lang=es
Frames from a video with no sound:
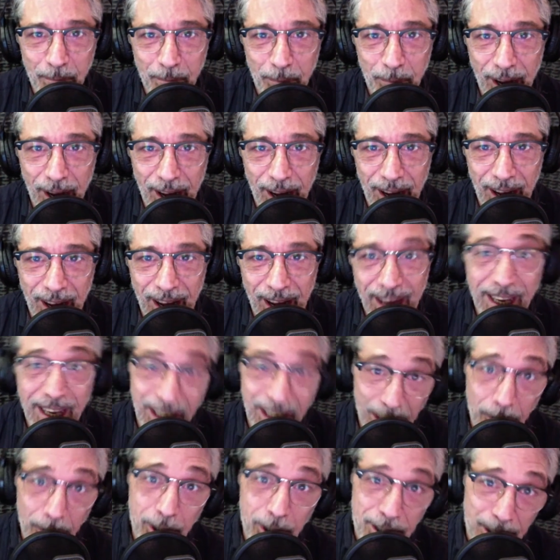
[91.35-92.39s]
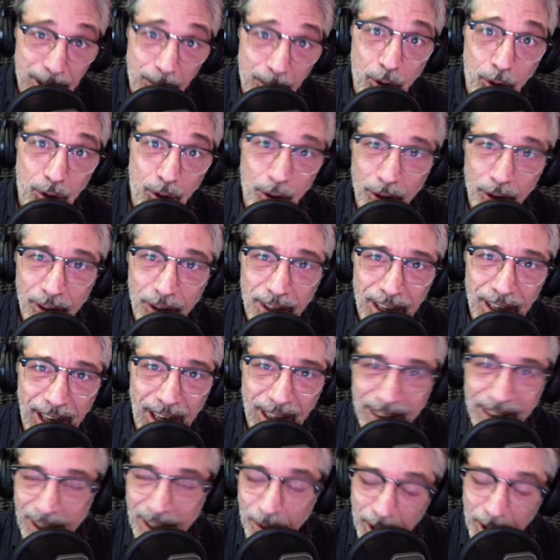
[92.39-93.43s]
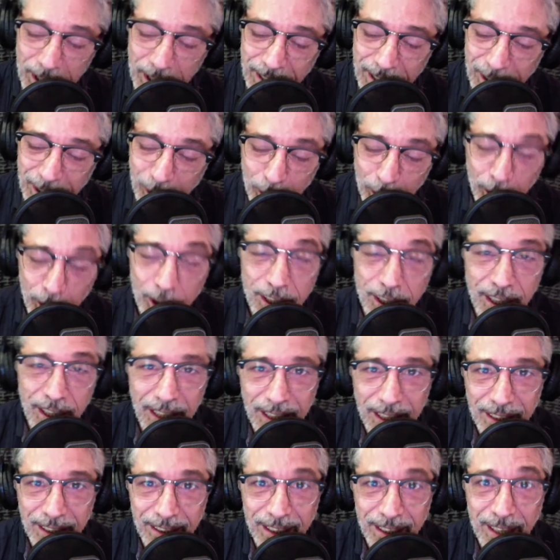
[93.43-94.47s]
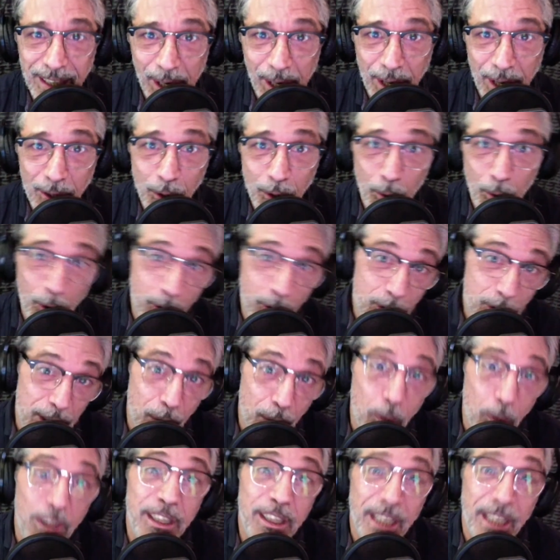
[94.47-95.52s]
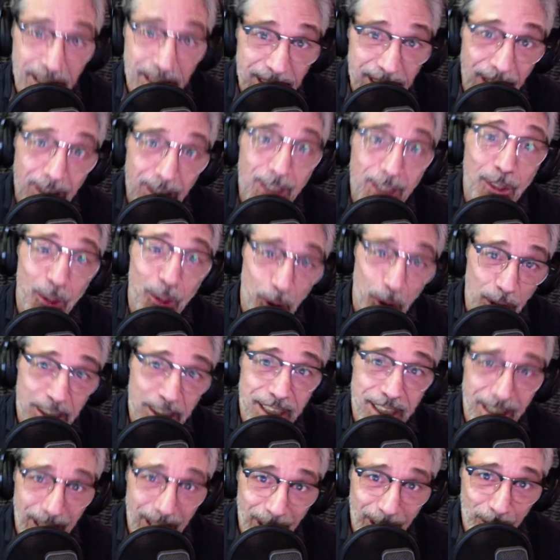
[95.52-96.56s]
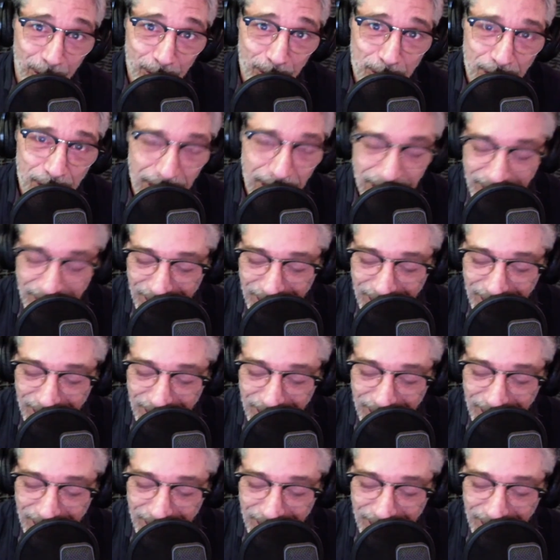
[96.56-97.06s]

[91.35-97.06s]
va a escribirse mucho a través de la historia de la radio cuando se cuente quizás dentro de 100 años.